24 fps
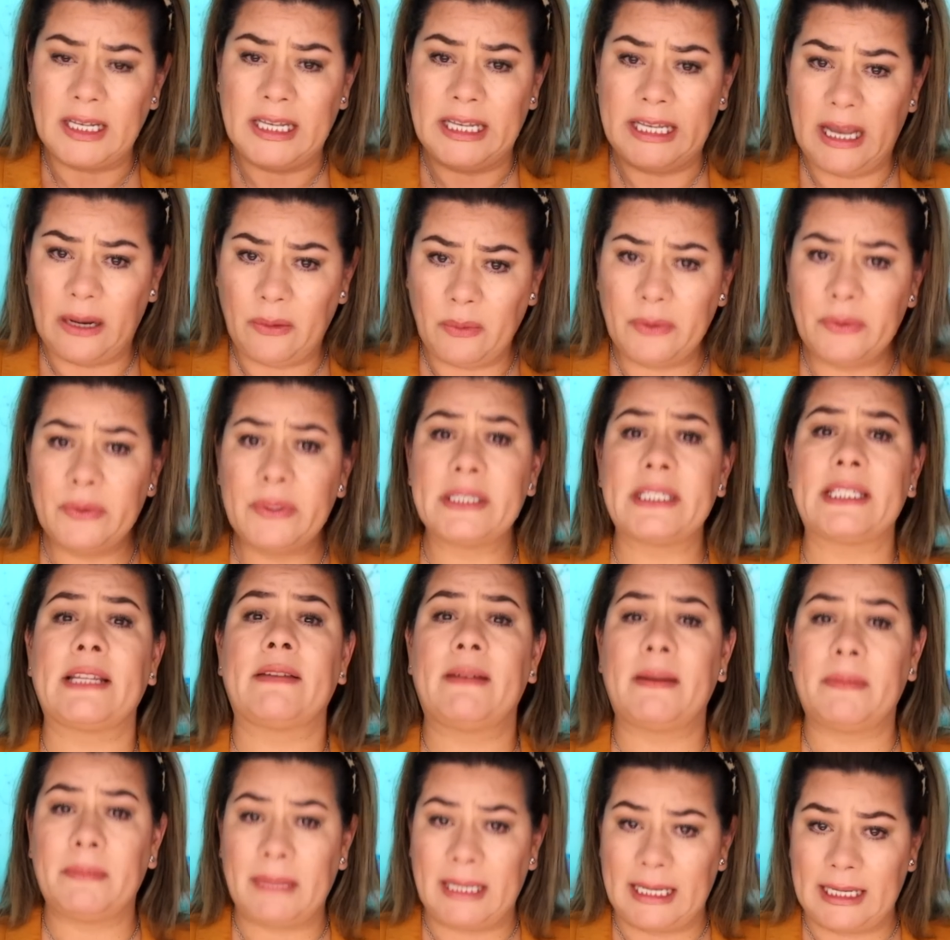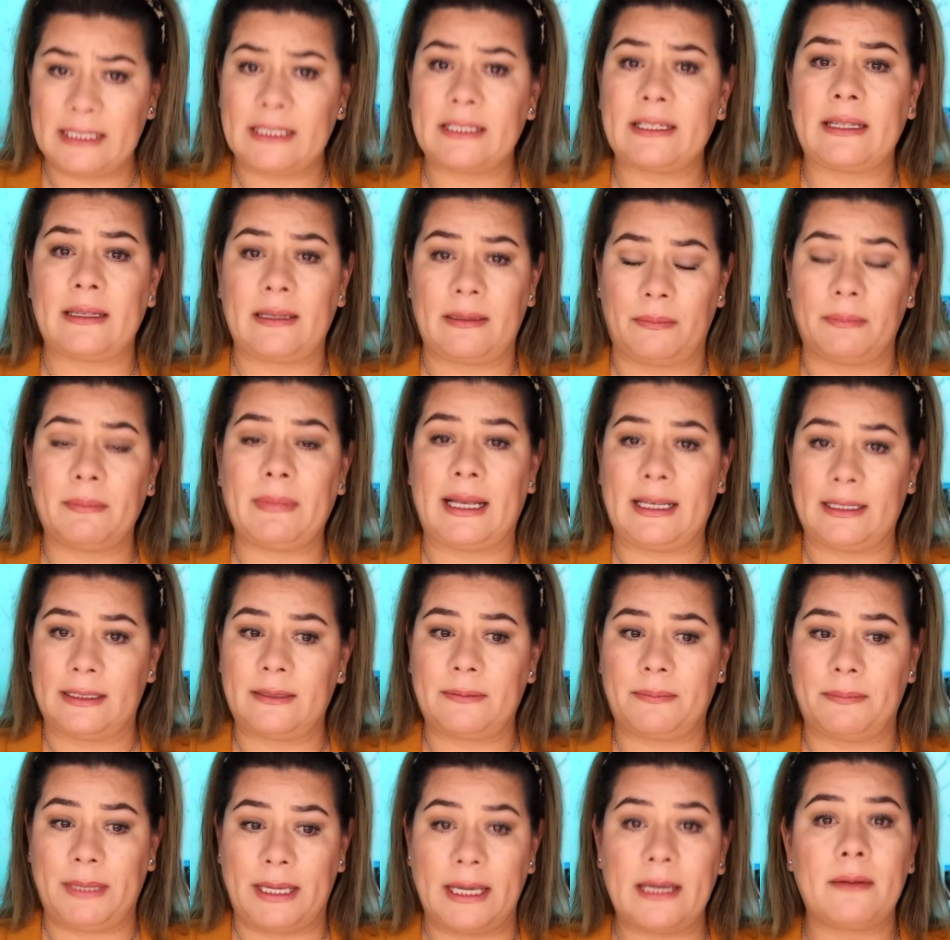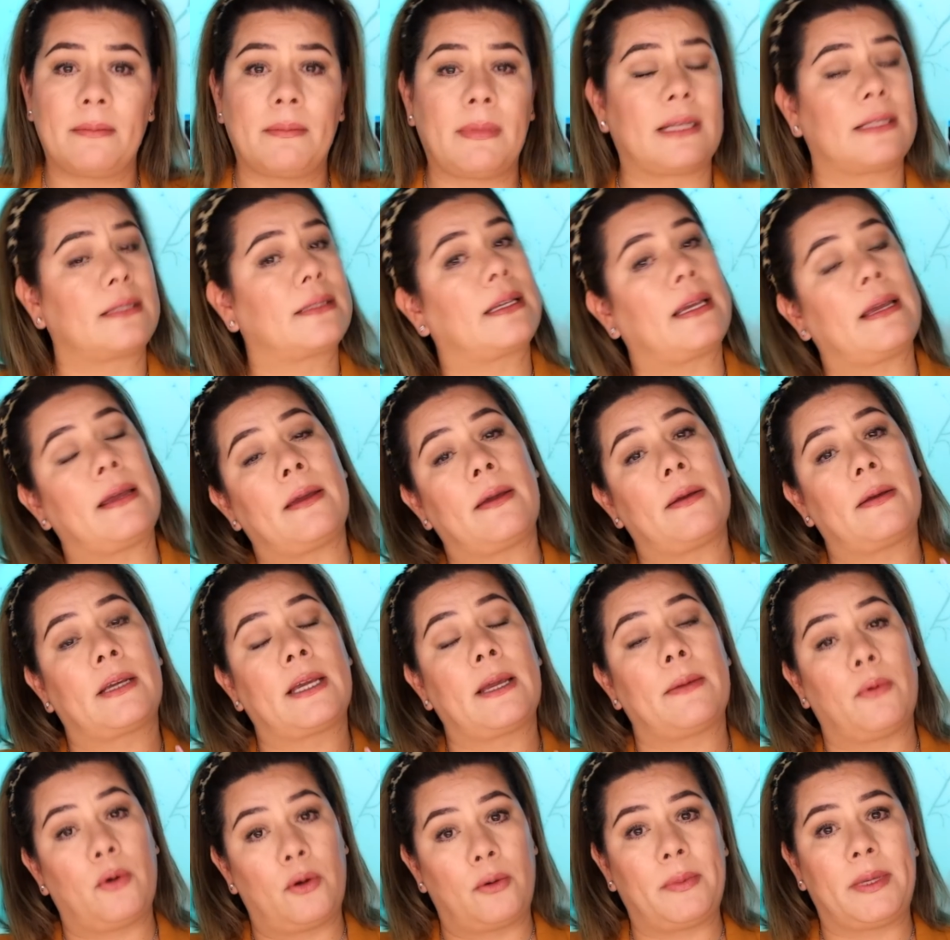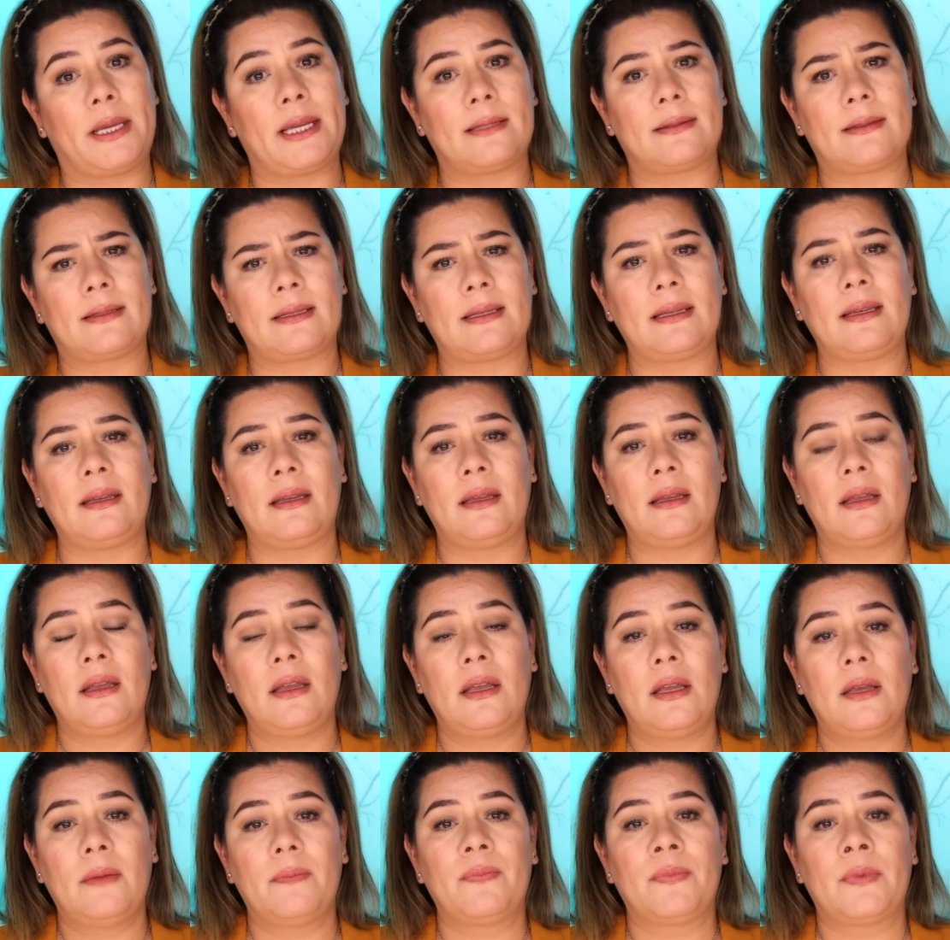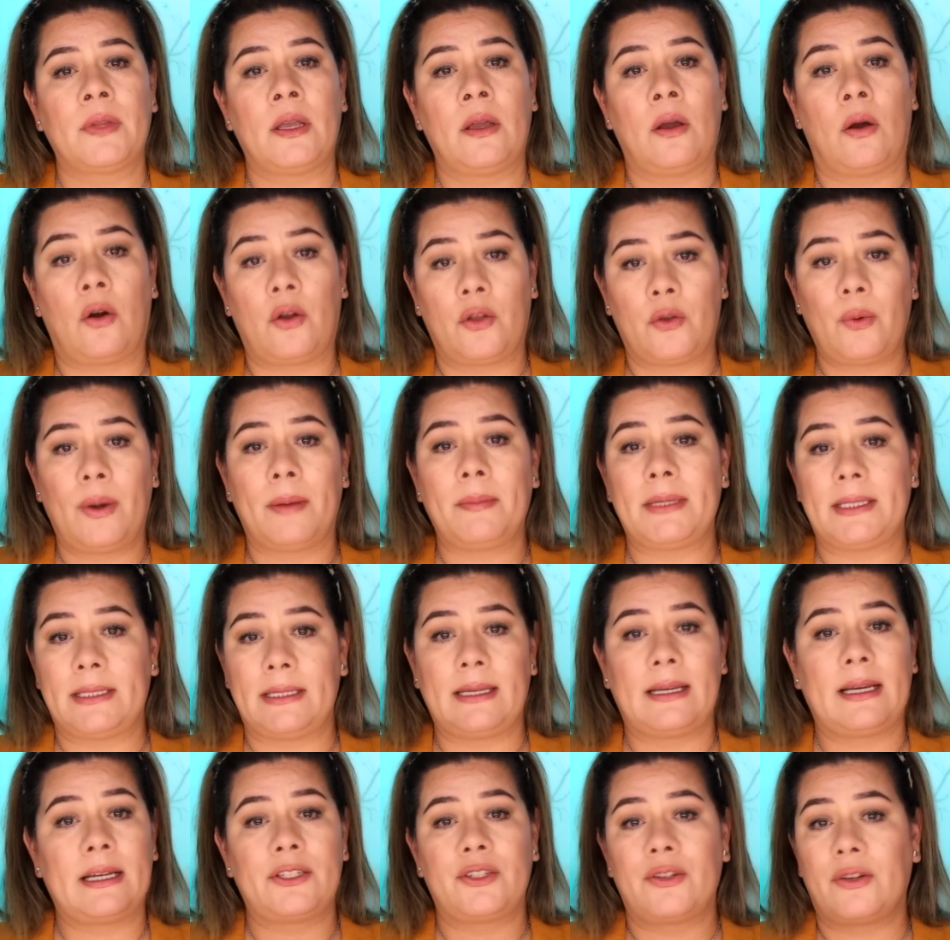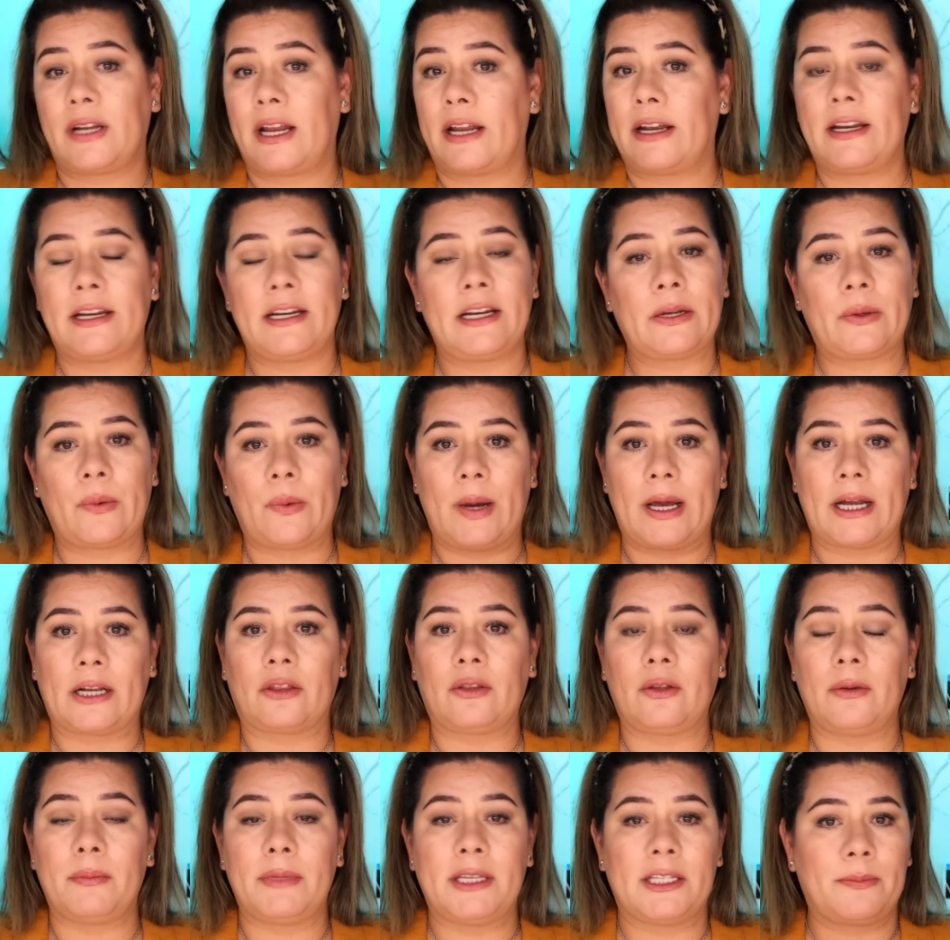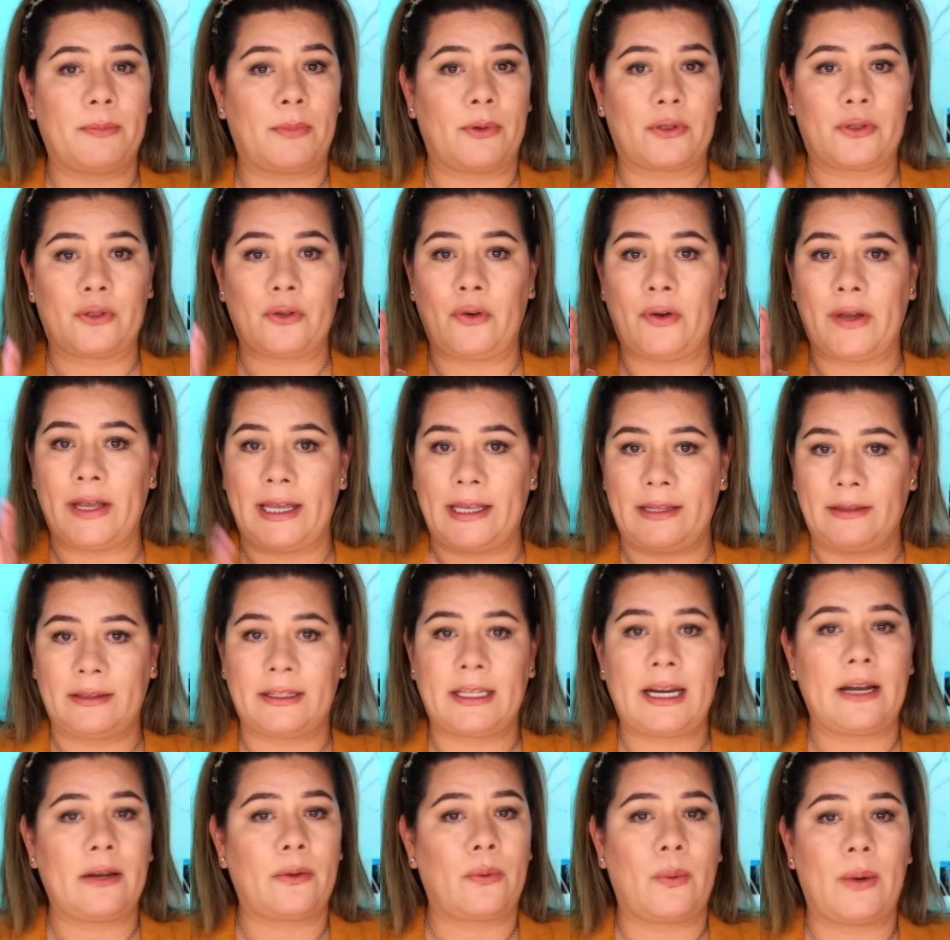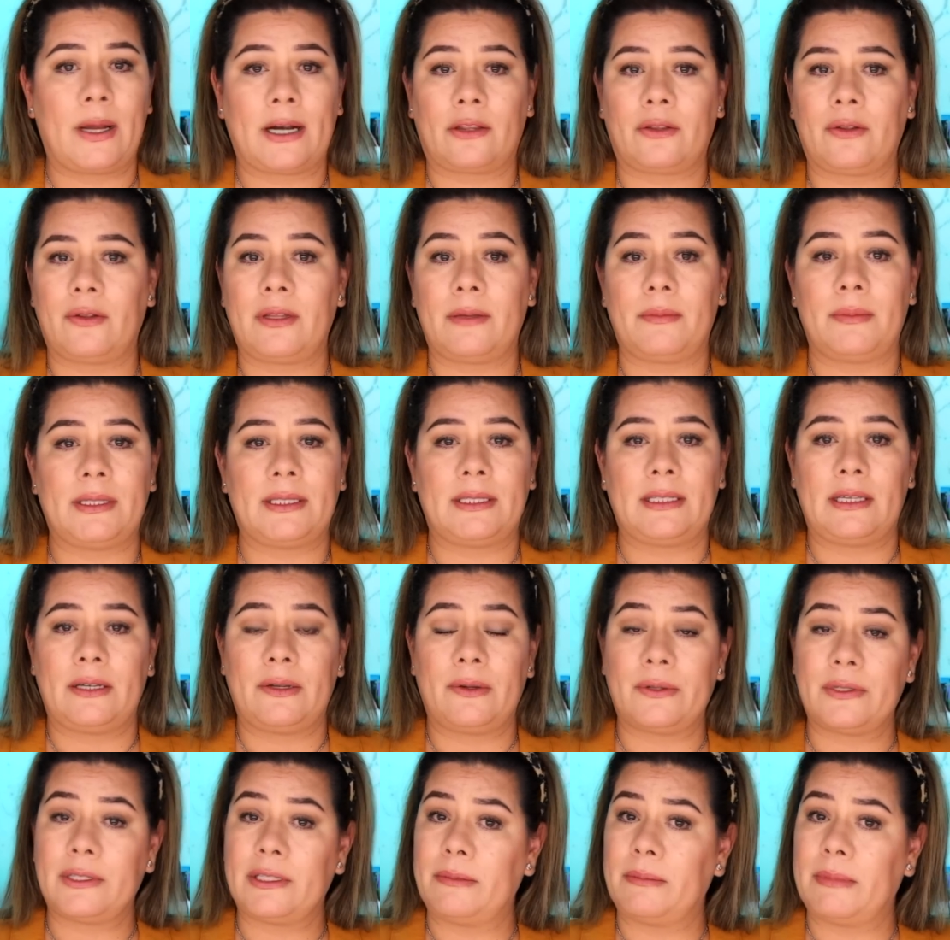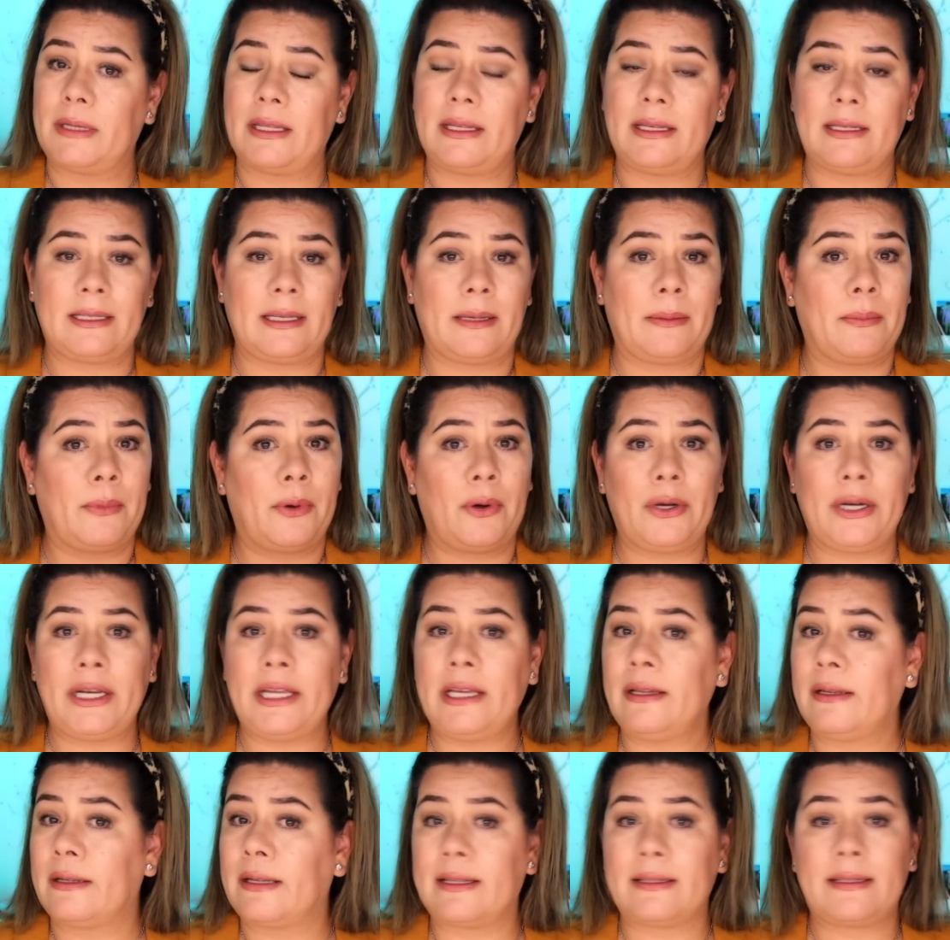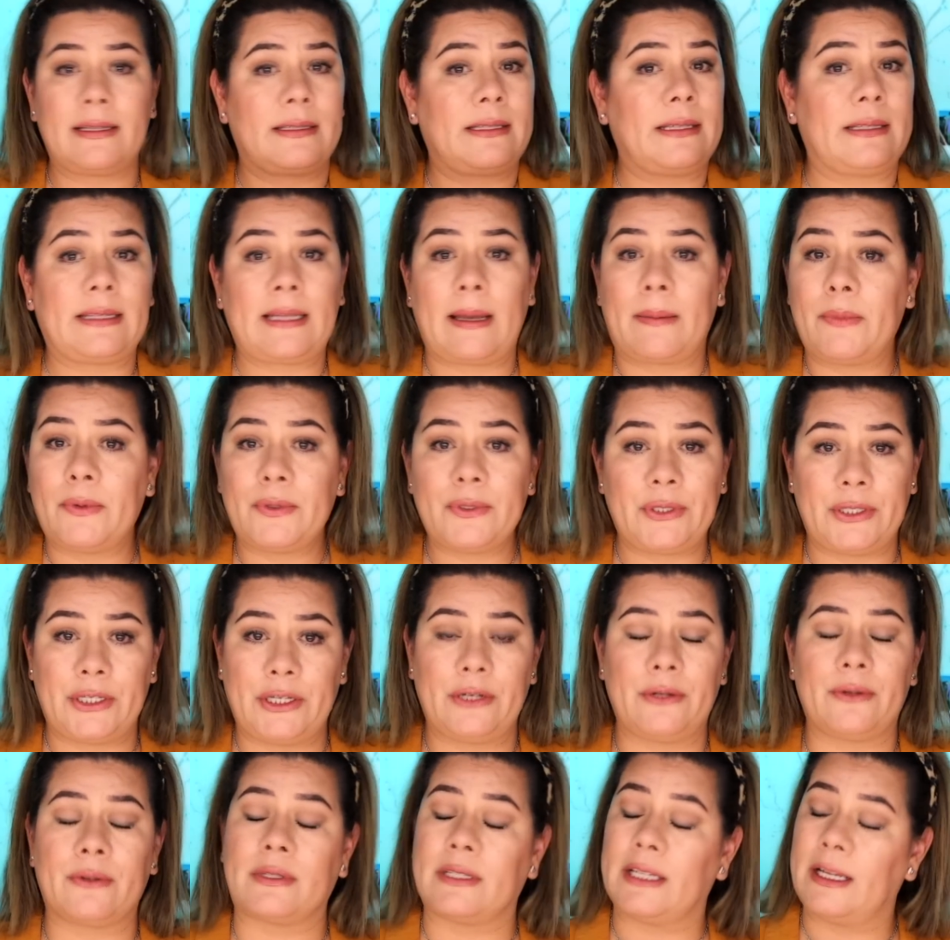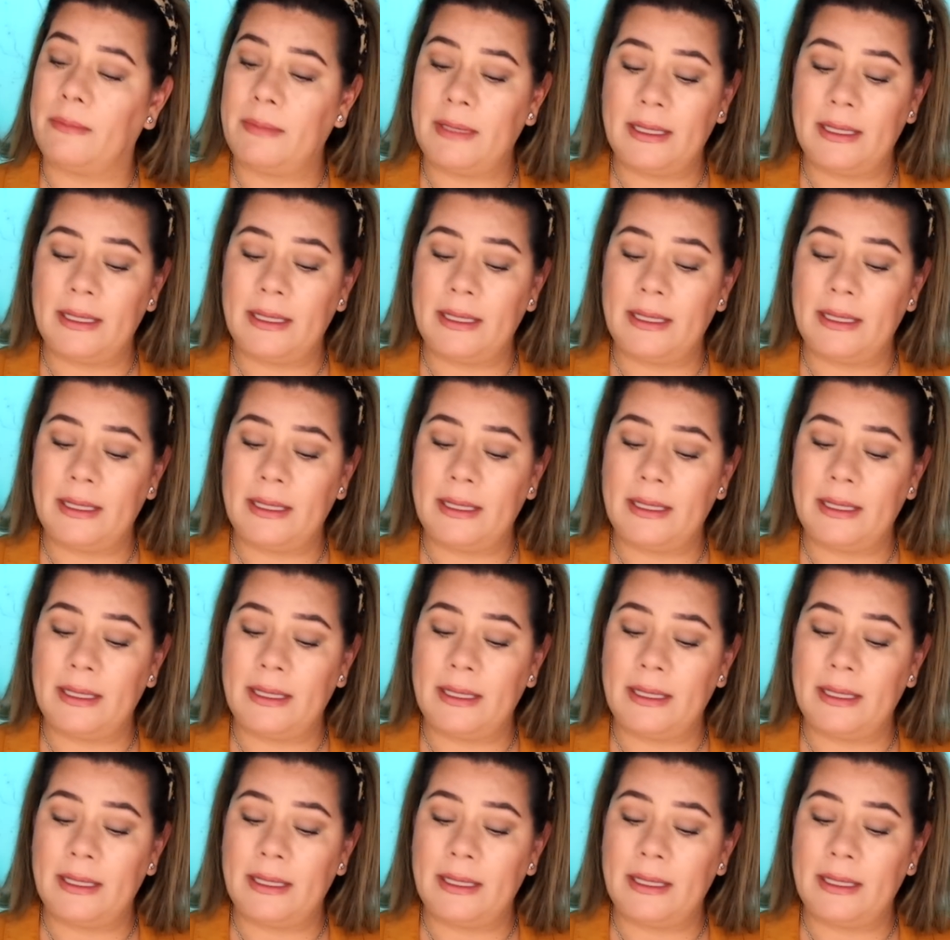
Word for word: Y ya cuando estaba más, más bien, más que, que volví en sí, Oigo a mis hijas llorar en el cuarto, mi esposo entra al cuarto de mis hijos y me dice, Molly, necesitamos irnos. Él